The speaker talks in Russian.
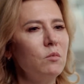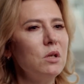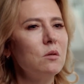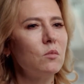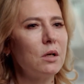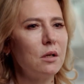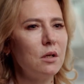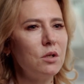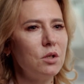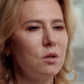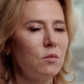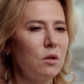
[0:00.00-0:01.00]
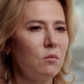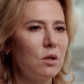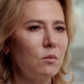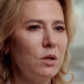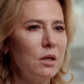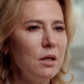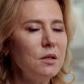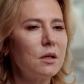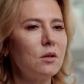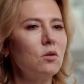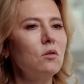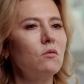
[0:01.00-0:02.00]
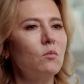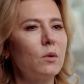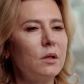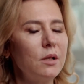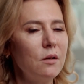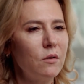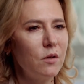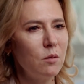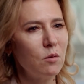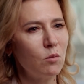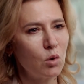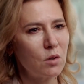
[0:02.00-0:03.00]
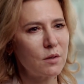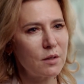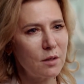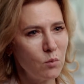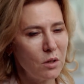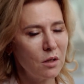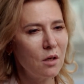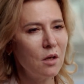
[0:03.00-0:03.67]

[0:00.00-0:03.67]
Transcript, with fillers: минимальные лечебные мероприятия, которые мы выполняем во время бронхоскопии.